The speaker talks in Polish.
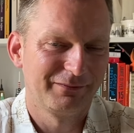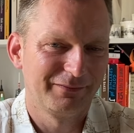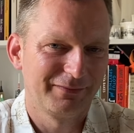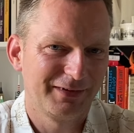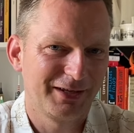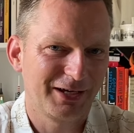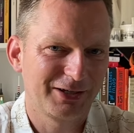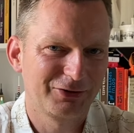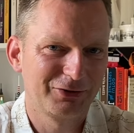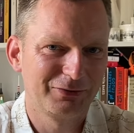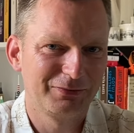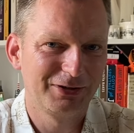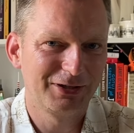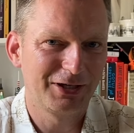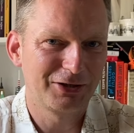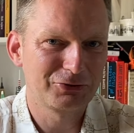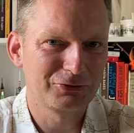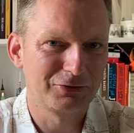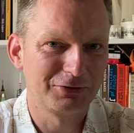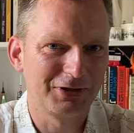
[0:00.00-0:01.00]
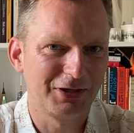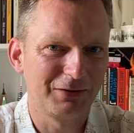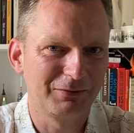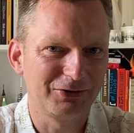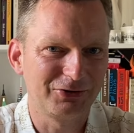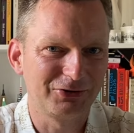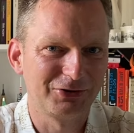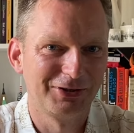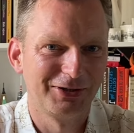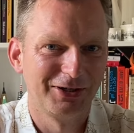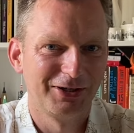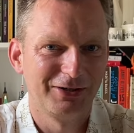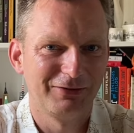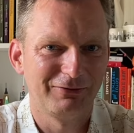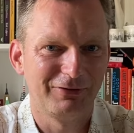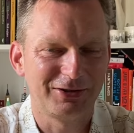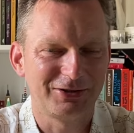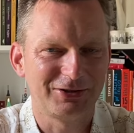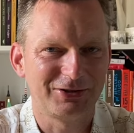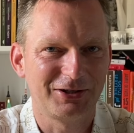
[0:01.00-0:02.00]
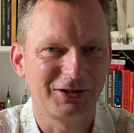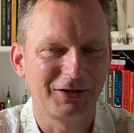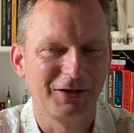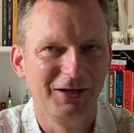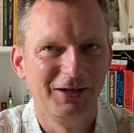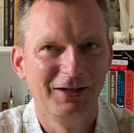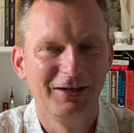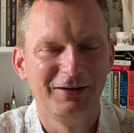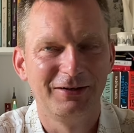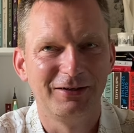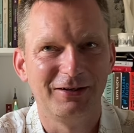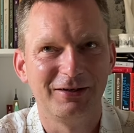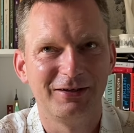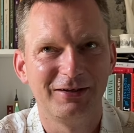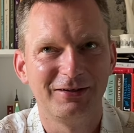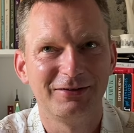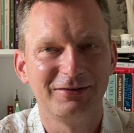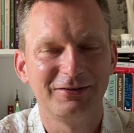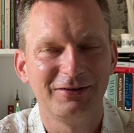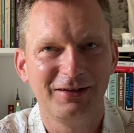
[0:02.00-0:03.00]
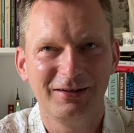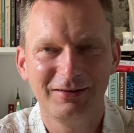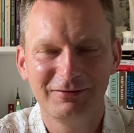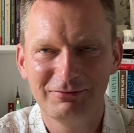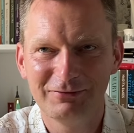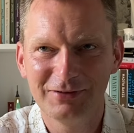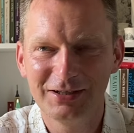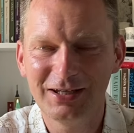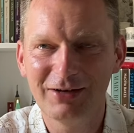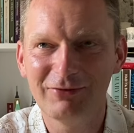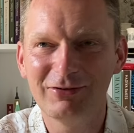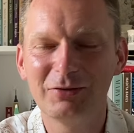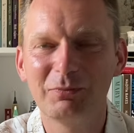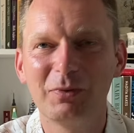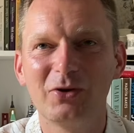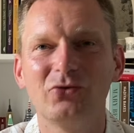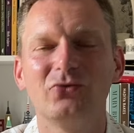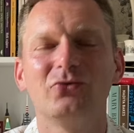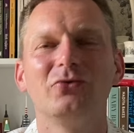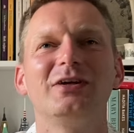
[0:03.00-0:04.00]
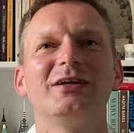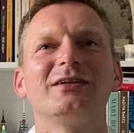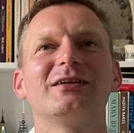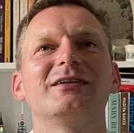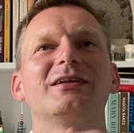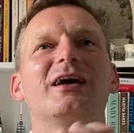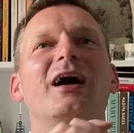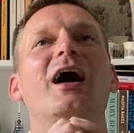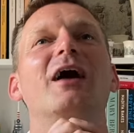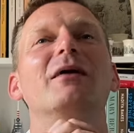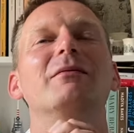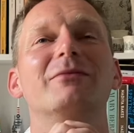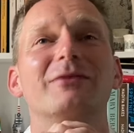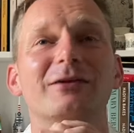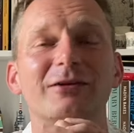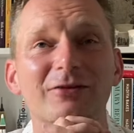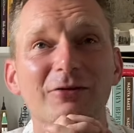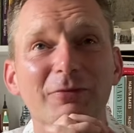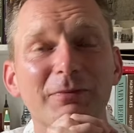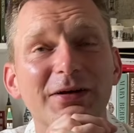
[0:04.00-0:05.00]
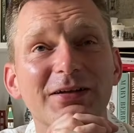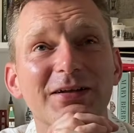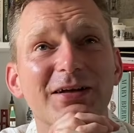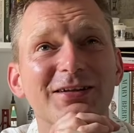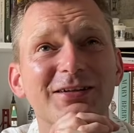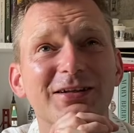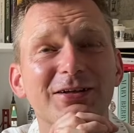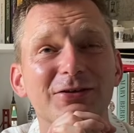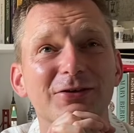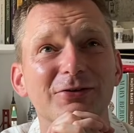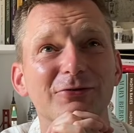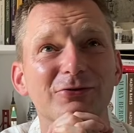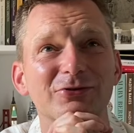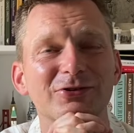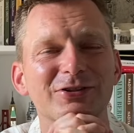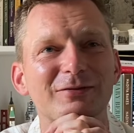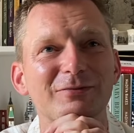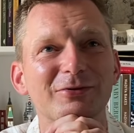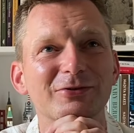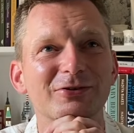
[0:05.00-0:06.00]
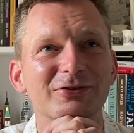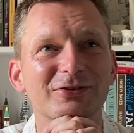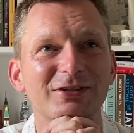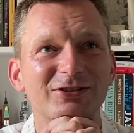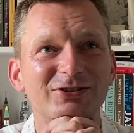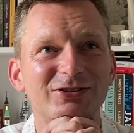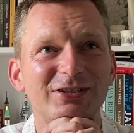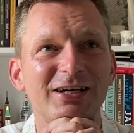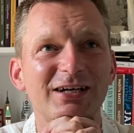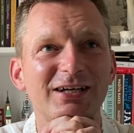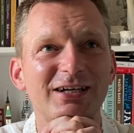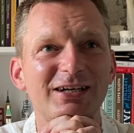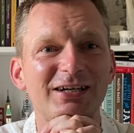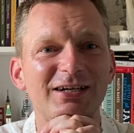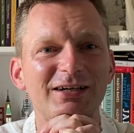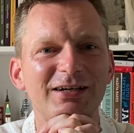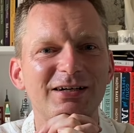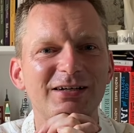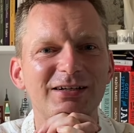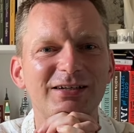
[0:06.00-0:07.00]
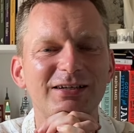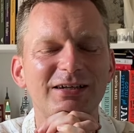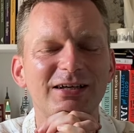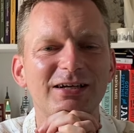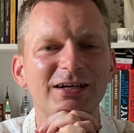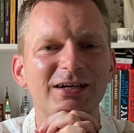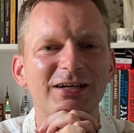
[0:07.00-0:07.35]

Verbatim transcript: Tak to mi naszło na myśl. Właśnie e, i nawet pasuje ten Hawer do pana Tadeusza, bo to też taki, e, takie